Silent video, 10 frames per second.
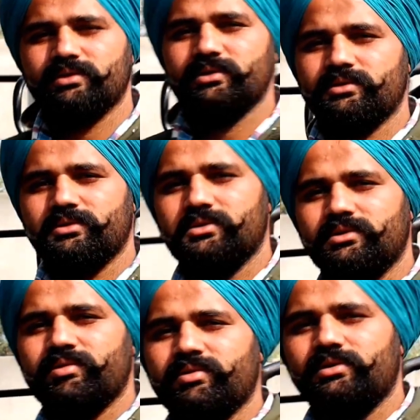तो मतलब सारी
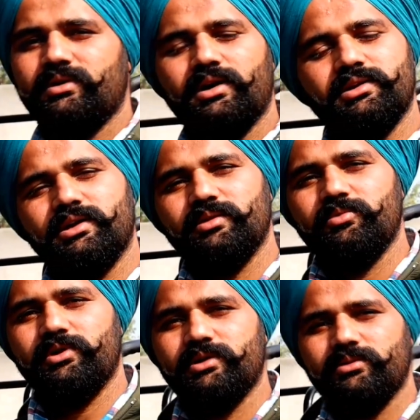चीज़ें होती हैं हाँ जी हाँ जी
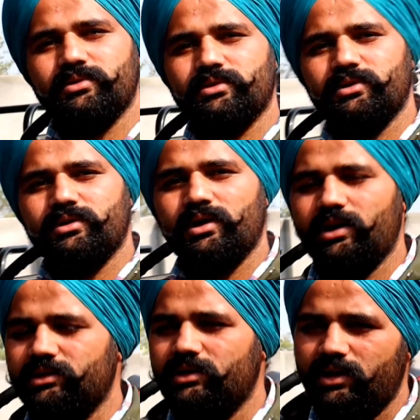गन्ना भी होता है जो
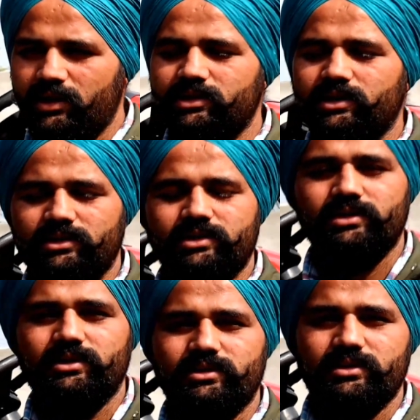हाँ करते हैं हाँ जी हाँ जी हाँ
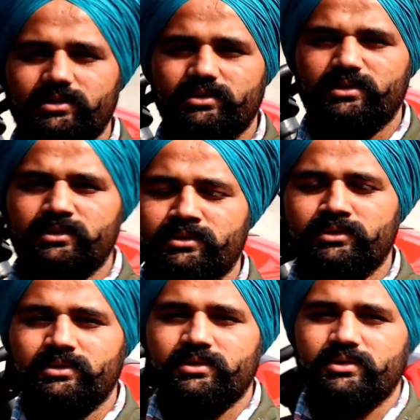जी